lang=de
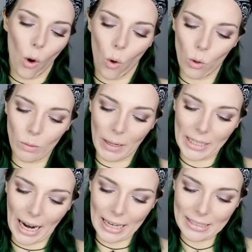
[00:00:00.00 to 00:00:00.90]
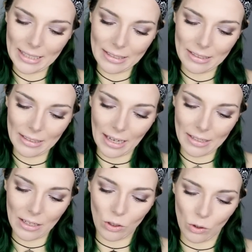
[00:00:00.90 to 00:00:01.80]
Und meine Ansätze, die
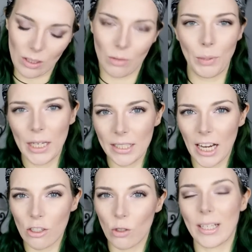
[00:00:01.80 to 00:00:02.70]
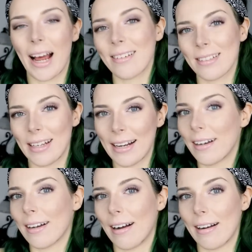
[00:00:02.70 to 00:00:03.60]
hatten ja noch so diesen Pink-Touch und da hat es
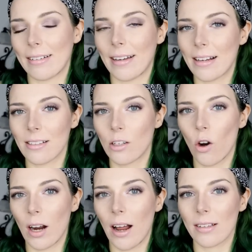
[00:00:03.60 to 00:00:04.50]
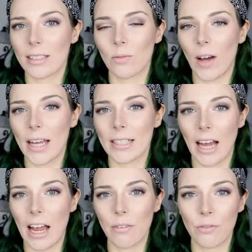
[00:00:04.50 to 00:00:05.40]
länger gehalten. Da hat es locker zwei,
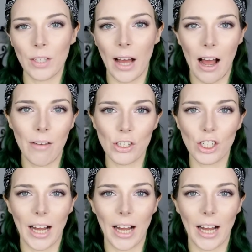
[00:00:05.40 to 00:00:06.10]
drei, vier Haarwäschen